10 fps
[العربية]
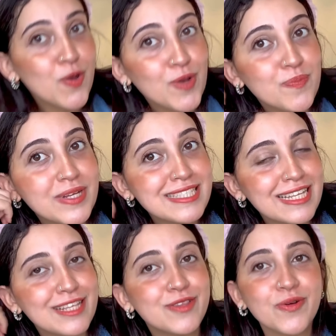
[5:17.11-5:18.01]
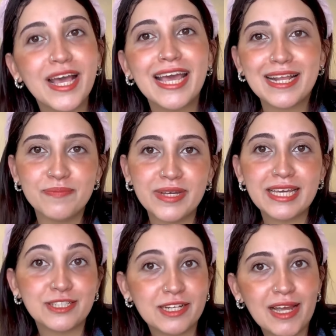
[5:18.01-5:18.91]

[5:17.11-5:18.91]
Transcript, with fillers: ولبست التوكه البينك عشان